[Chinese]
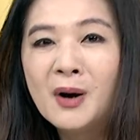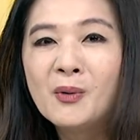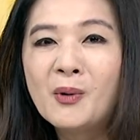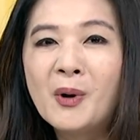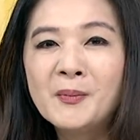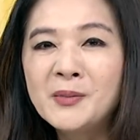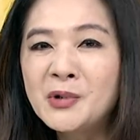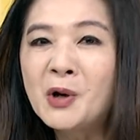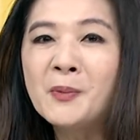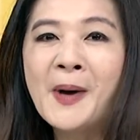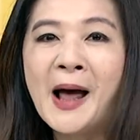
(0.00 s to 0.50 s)

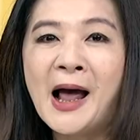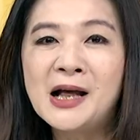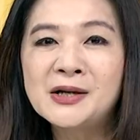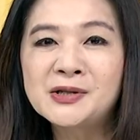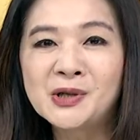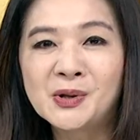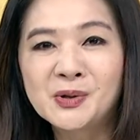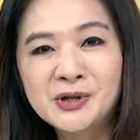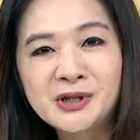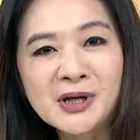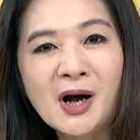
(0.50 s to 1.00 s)
我们都拍
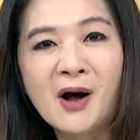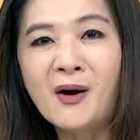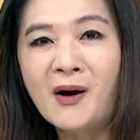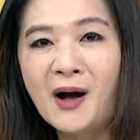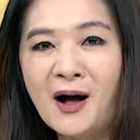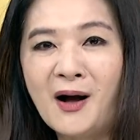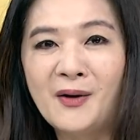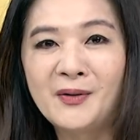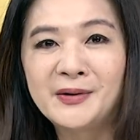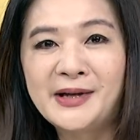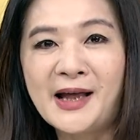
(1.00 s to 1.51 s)
手叫
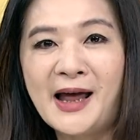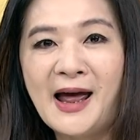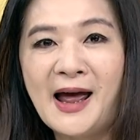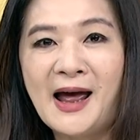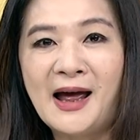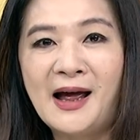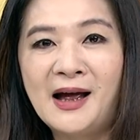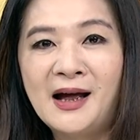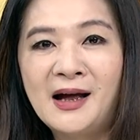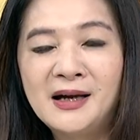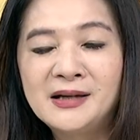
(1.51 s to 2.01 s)
好的、
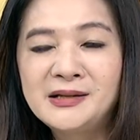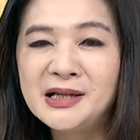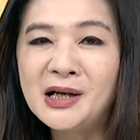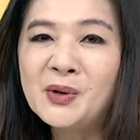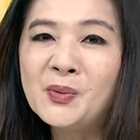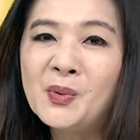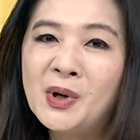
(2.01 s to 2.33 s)
欸、结